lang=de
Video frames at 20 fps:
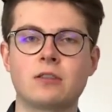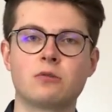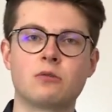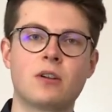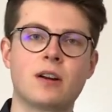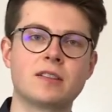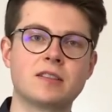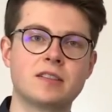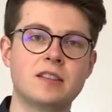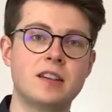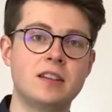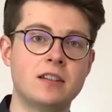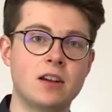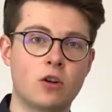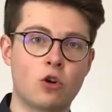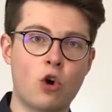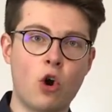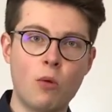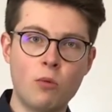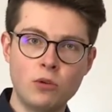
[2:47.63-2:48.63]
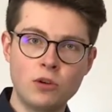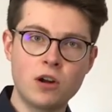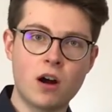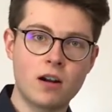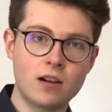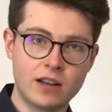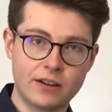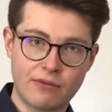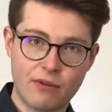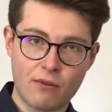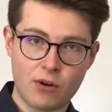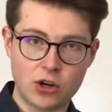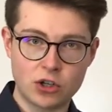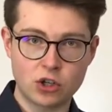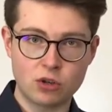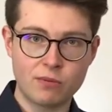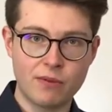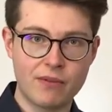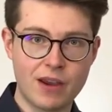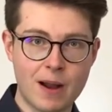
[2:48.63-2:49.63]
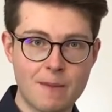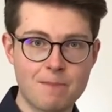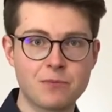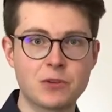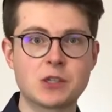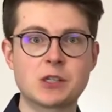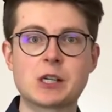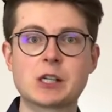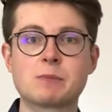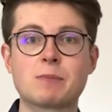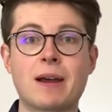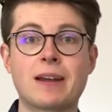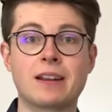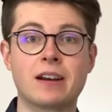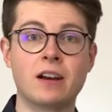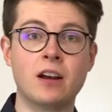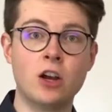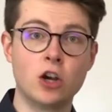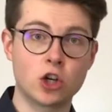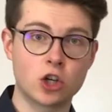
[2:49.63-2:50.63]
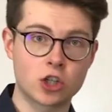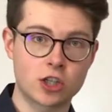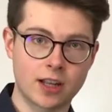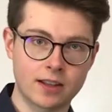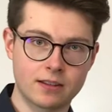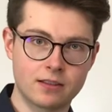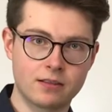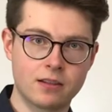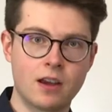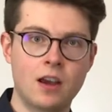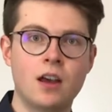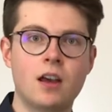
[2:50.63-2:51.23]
Du kannst dich in der kommunalen Verwaltung bewerben, das heißt bei einer Stadt,